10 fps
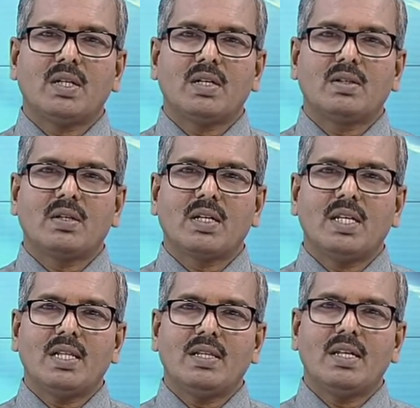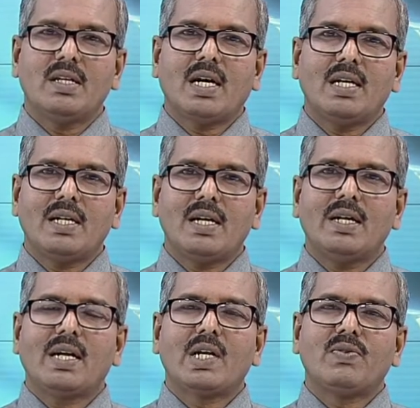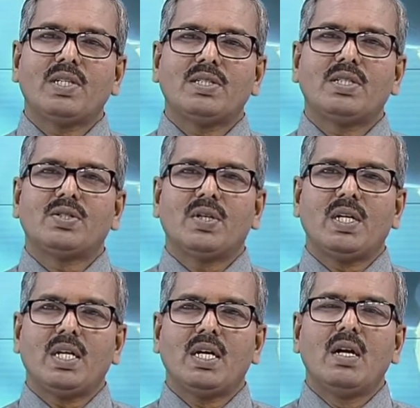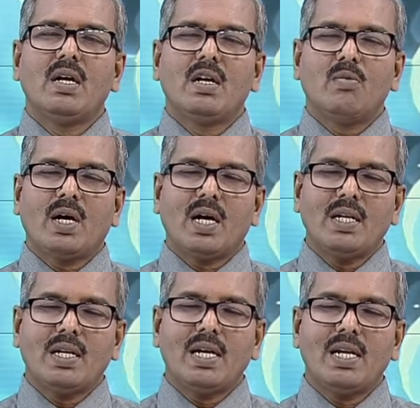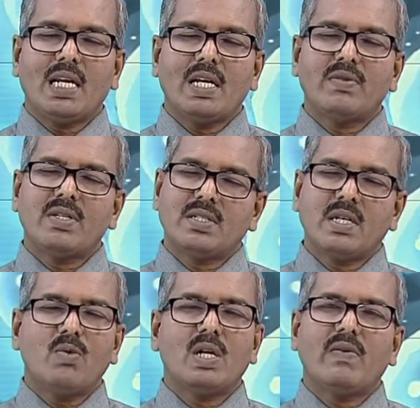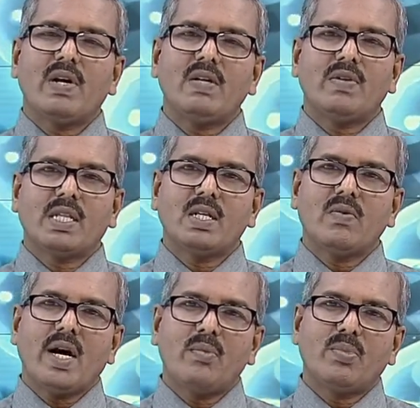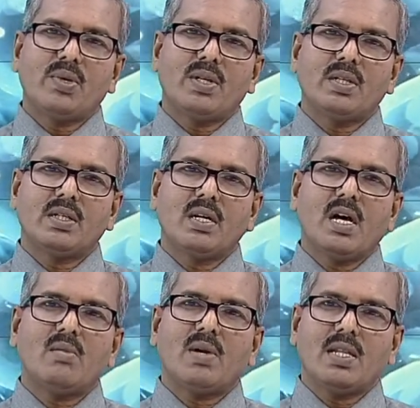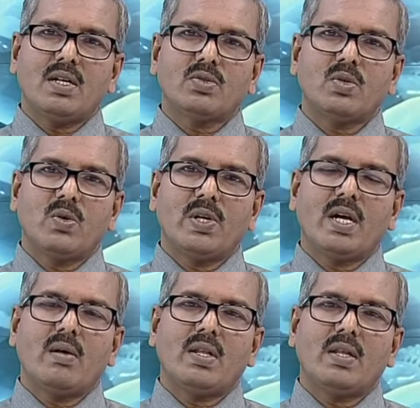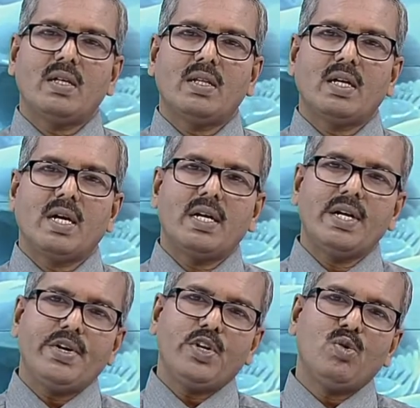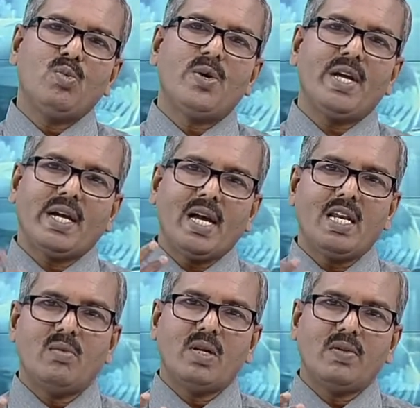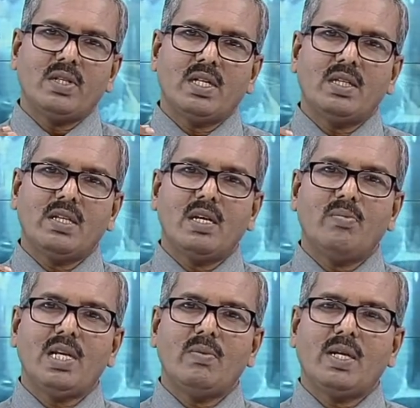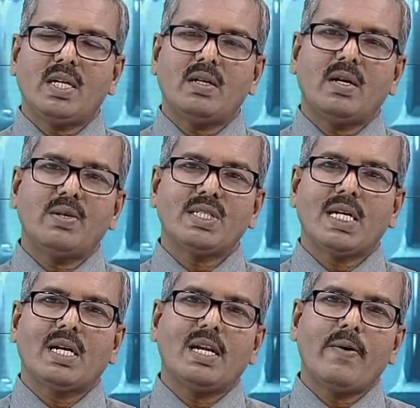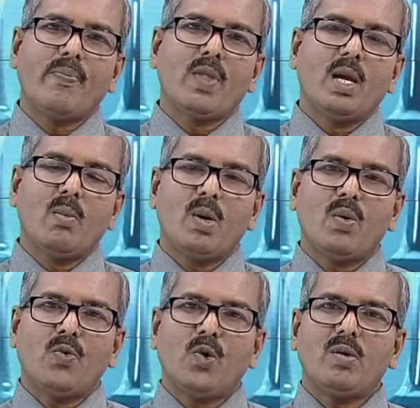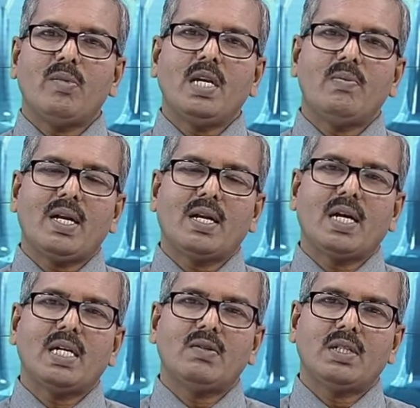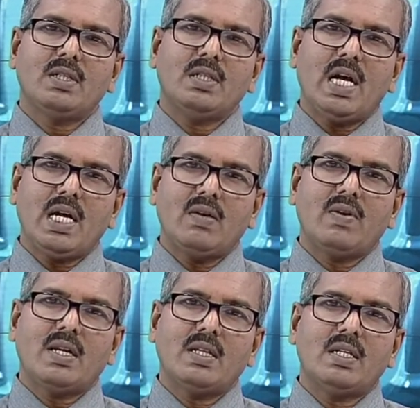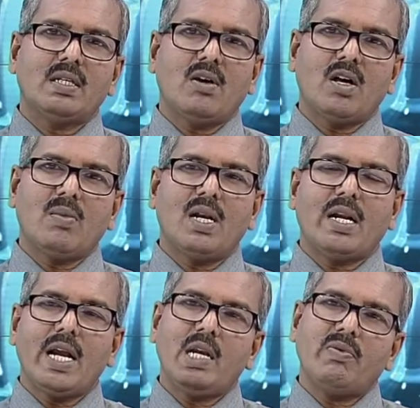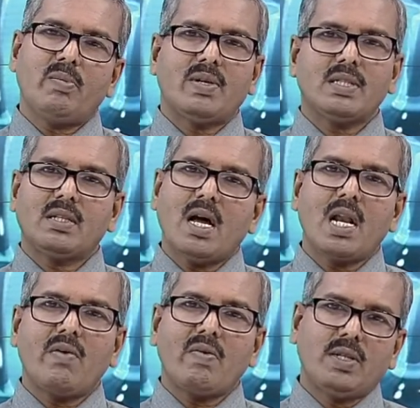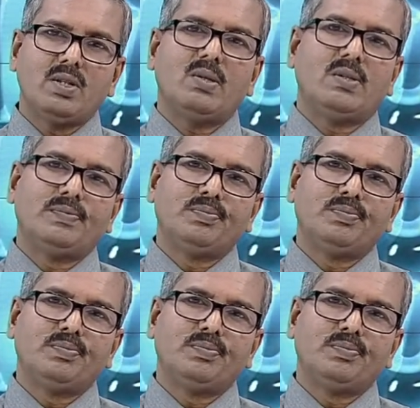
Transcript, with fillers: நீங்கள் சொல்கிறதுலே தெரியுது கல் கீழே இறங்கி வந்துருச்சுன்னு சொல்லி இப்போ கல் கீழே இறங்கி வந்துருச்சுன்னா உங்களுக்கு வலி வர்றதுக்கு வாய்ப்பு இருக்குது நார்மலாக அதான் சொல்லுவோம் இல்லையா அதாவது இந்த கிட்னி டியூபினுடைய கேலிபர் வந்து த்ரீ மில்லிமீட்டர் வச்சுக்கோங்களேன் இப்போ ஃபோர் மில்லிமீட்டர் கல் வந்து அதில் வர்றதுக்கு நார்மலாக நைன்டி ஃபைவ் பர்சன்ட் தானாகவே வந்துடும்